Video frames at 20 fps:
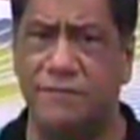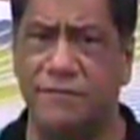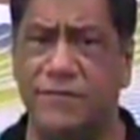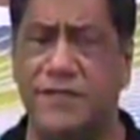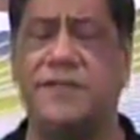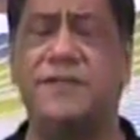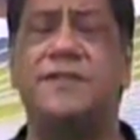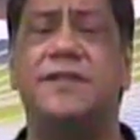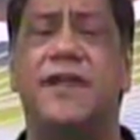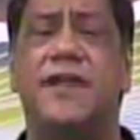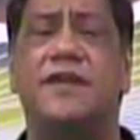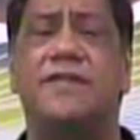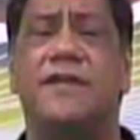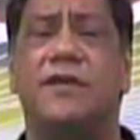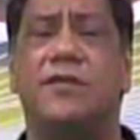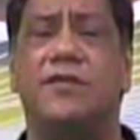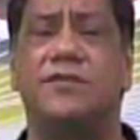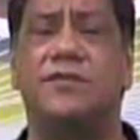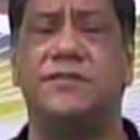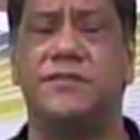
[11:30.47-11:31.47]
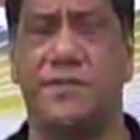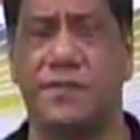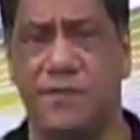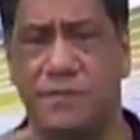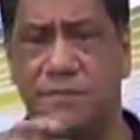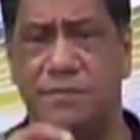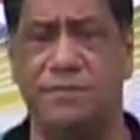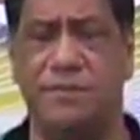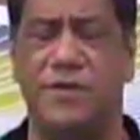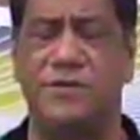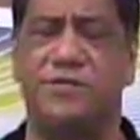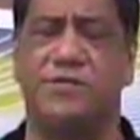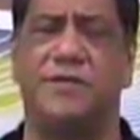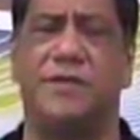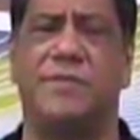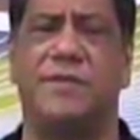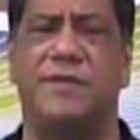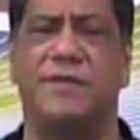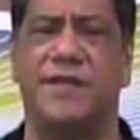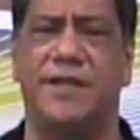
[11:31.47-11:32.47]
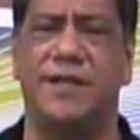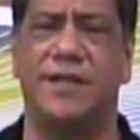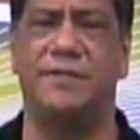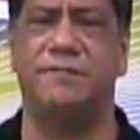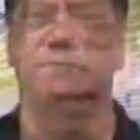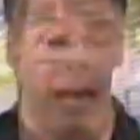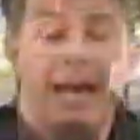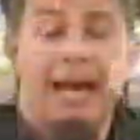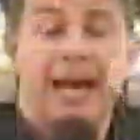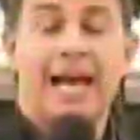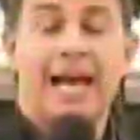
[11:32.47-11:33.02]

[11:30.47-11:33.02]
O que será que vai acontecer? Pode soltar a matéria aí.